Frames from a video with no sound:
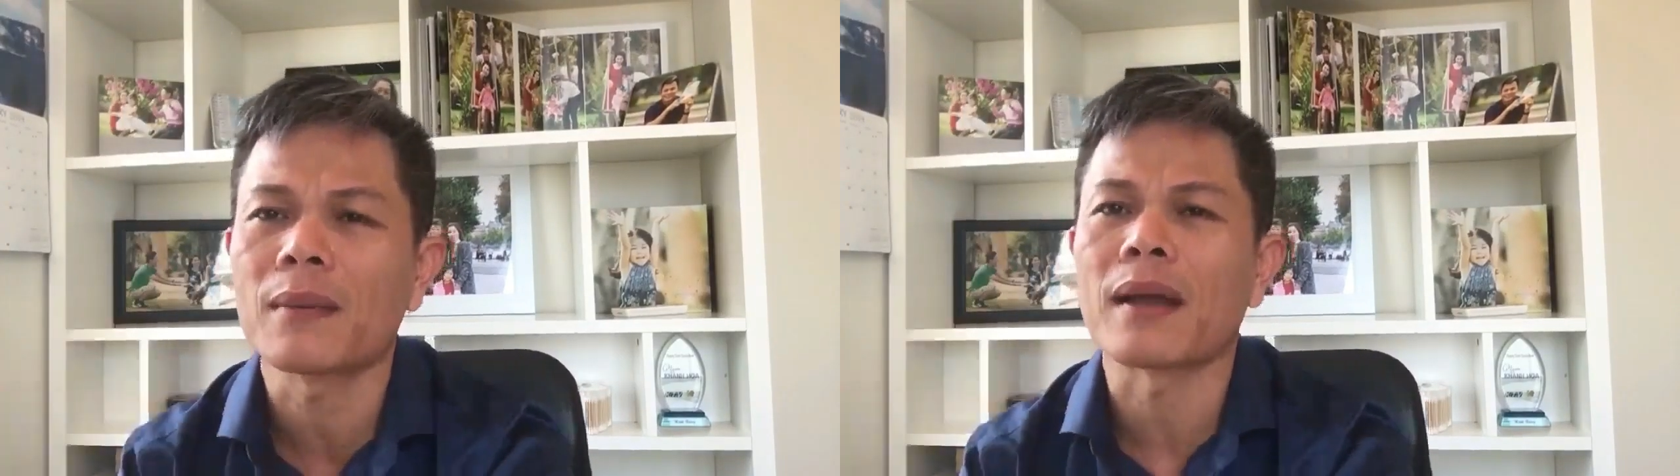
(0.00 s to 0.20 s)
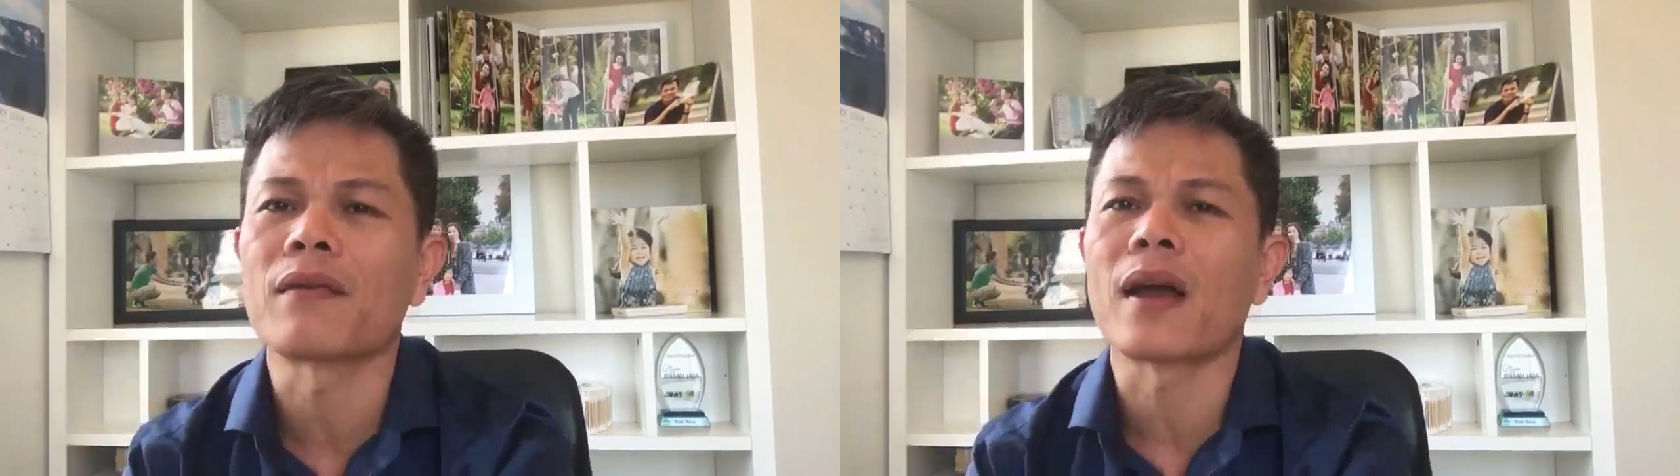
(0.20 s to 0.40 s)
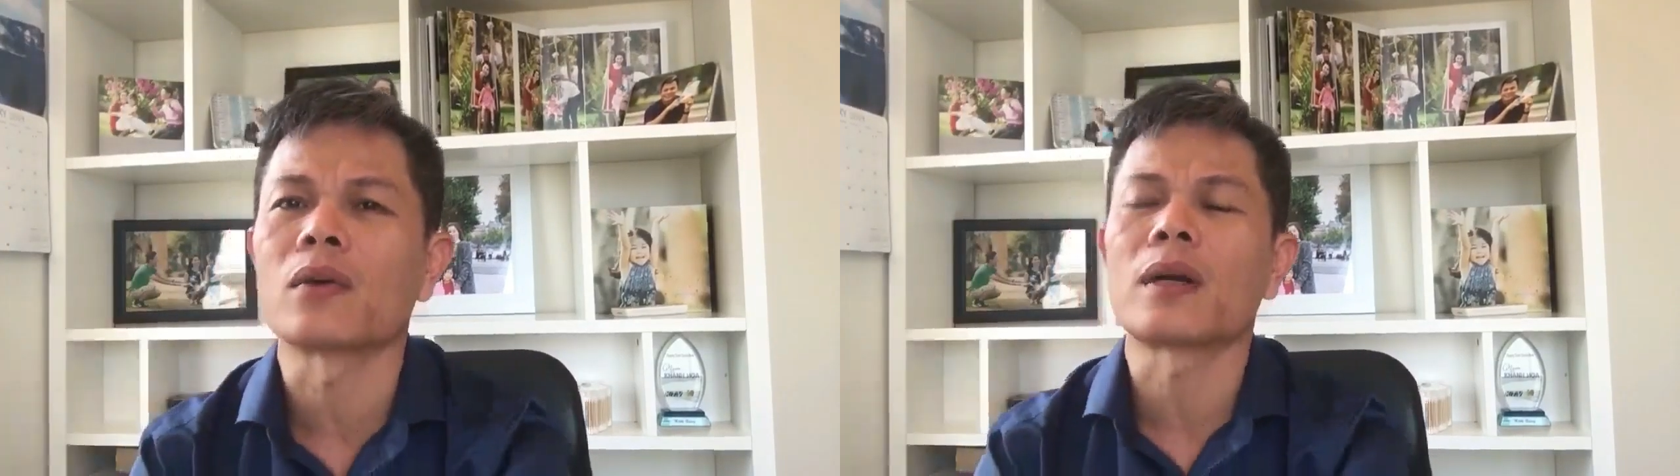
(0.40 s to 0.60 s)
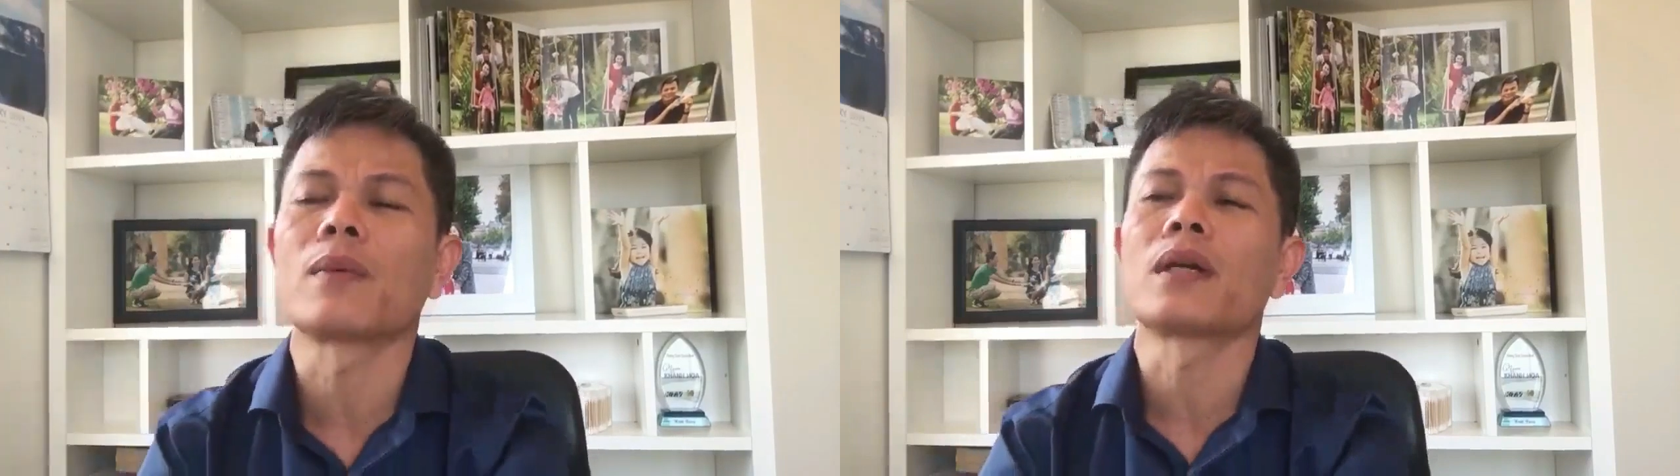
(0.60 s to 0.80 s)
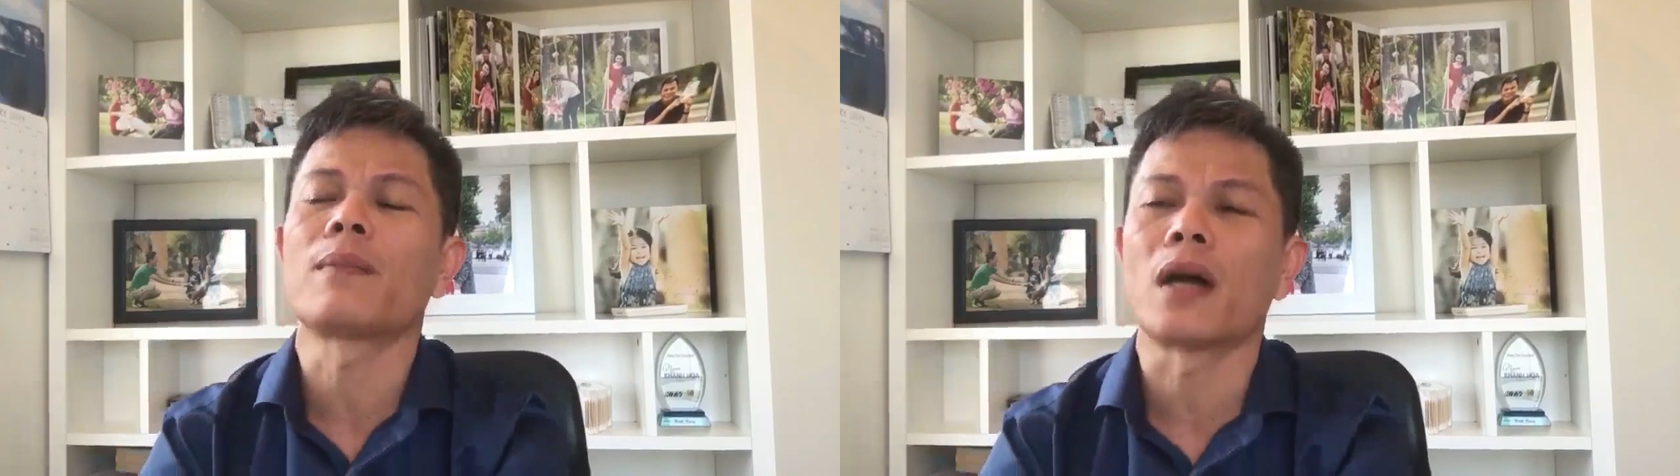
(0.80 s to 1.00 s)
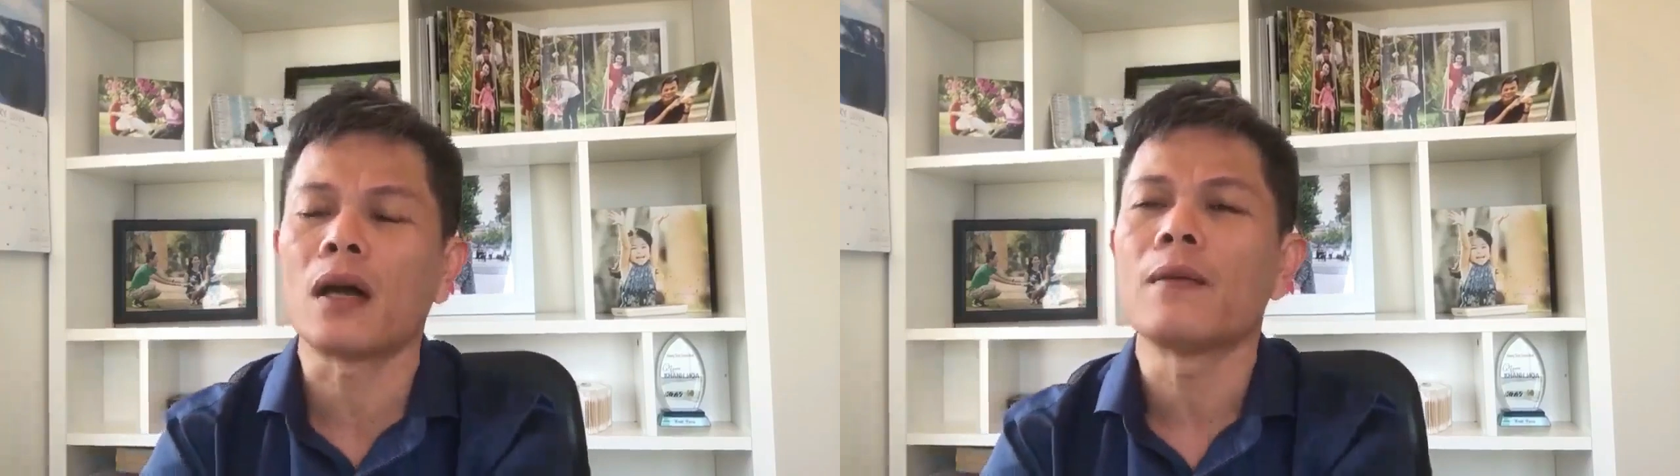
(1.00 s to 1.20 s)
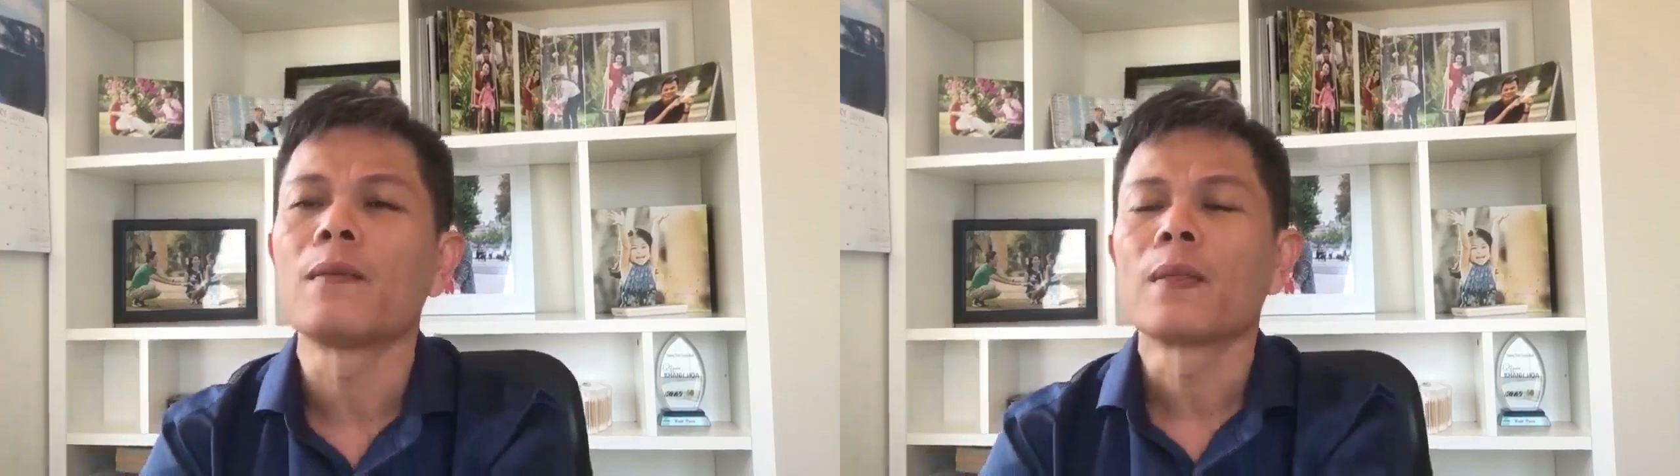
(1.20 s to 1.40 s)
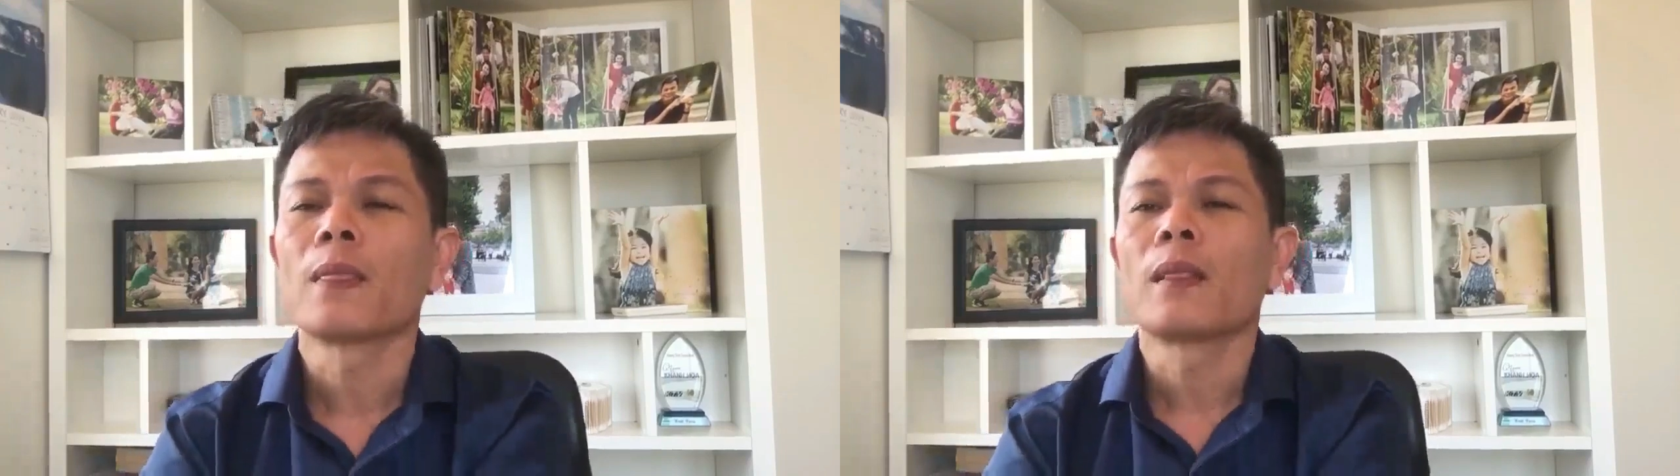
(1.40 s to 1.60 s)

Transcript: các bạn vào trong cái group đó